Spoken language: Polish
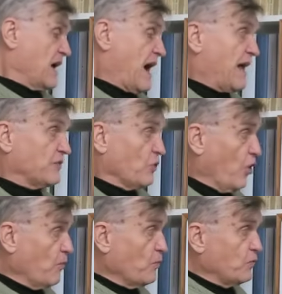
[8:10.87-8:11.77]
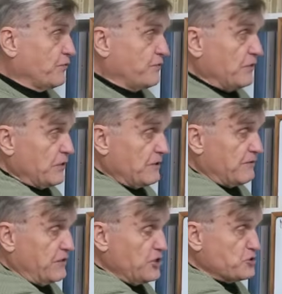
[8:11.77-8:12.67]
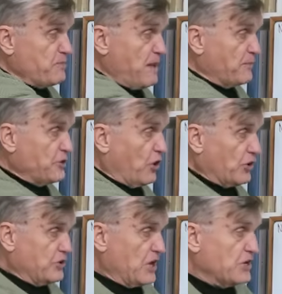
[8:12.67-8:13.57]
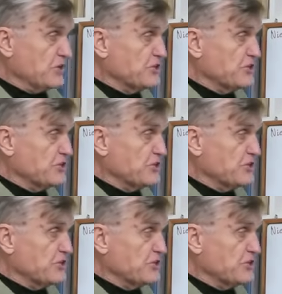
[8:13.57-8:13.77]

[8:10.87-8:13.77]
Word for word: atomów w liczbie mnogiej